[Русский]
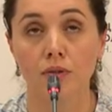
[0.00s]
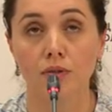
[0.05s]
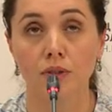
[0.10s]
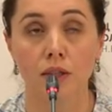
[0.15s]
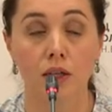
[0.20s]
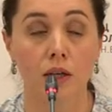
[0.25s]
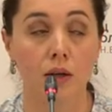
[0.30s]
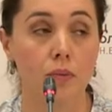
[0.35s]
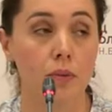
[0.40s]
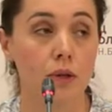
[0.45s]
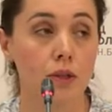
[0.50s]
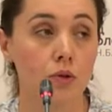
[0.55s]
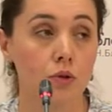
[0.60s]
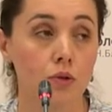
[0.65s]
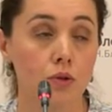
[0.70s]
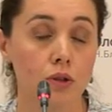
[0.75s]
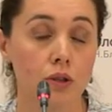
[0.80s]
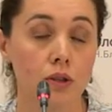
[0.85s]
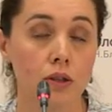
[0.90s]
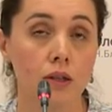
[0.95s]

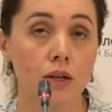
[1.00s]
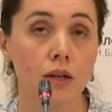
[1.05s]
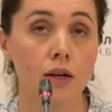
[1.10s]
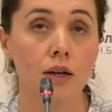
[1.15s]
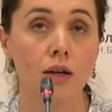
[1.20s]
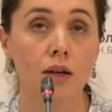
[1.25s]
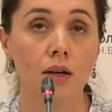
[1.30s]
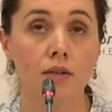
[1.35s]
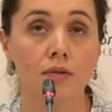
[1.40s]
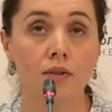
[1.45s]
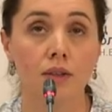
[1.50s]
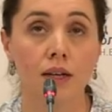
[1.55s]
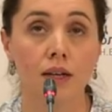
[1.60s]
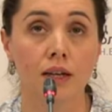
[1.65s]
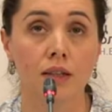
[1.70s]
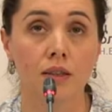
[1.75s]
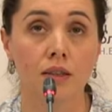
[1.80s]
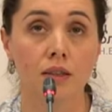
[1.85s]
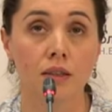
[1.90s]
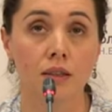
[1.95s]
саркоматоидный
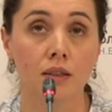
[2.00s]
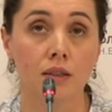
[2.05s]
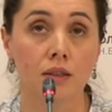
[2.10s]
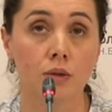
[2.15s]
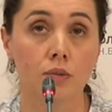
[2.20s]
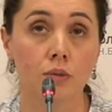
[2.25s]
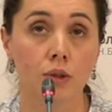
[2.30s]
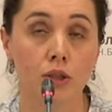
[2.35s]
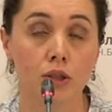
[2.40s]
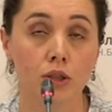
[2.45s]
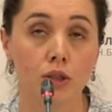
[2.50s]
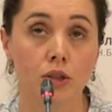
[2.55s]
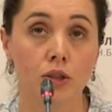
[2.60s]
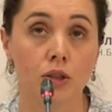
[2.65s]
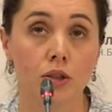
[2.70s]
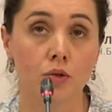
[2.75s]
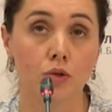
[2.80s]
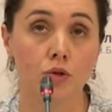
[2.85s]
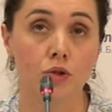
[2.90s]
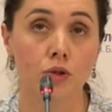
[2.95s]
вариант и
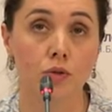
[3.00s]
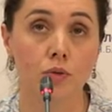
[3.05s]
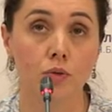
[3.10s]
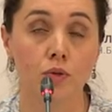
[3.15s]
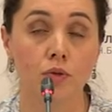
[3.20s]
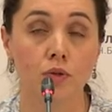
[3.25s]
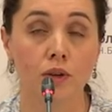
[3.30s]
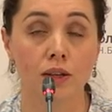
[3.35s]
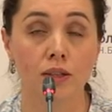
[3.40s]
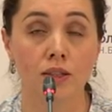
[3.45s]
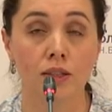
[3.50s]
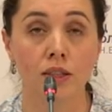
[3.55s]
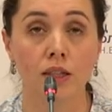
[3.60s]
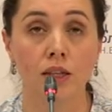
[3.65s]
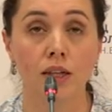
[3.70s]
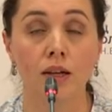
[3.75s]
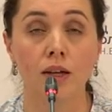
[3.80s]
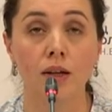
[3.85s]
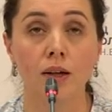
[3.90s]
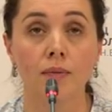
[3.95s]
смешанный, то есть двухфазный,